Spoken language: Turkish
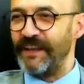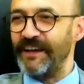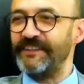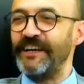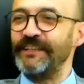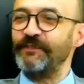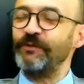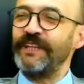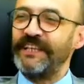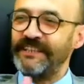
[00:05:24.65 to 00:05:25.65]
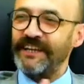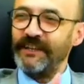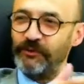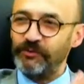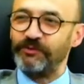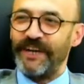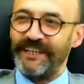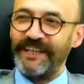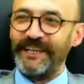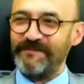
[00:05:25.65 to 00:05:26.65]
Hatta Anadolu'da iki tane, üç
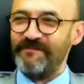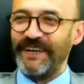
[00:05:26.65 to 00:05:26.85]
tane ilim